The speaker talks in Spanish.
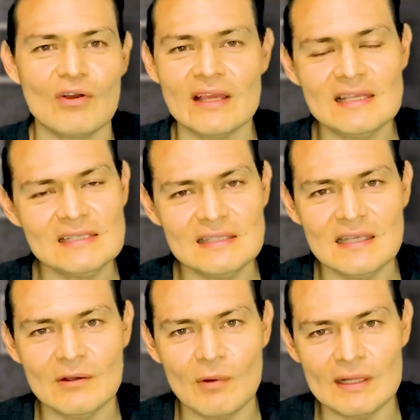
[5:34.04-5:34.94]

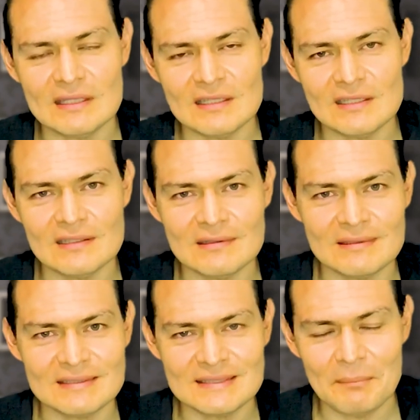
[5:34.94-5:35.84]
este
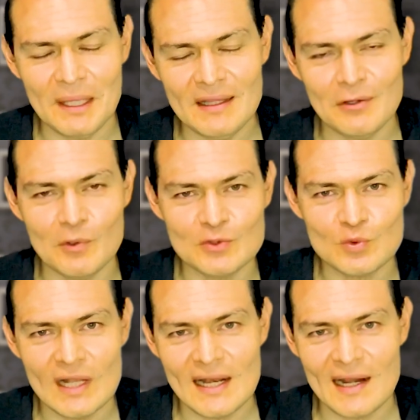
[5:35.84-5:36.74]
cuate, este médico es
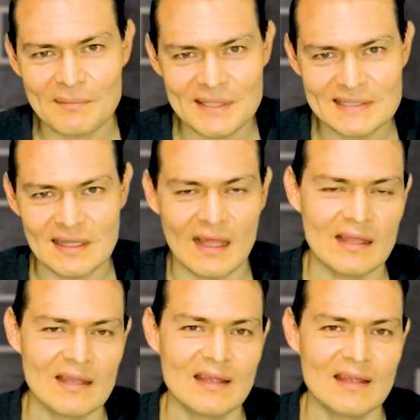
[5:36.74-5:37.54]
un alarmista.